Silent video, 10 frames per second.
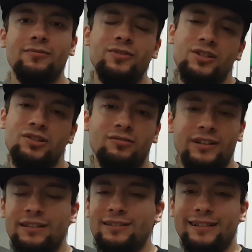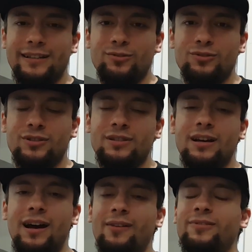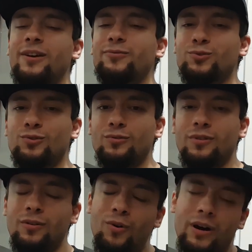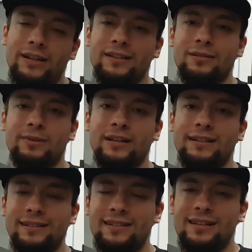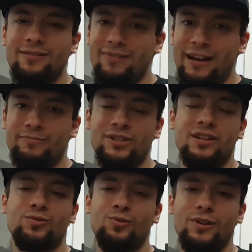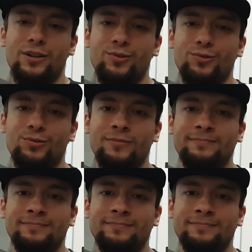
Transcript: Virtual Reality teknolojisine Half-Life 3'ün o an itibariyle destek vermeyeceği söyleniyordu.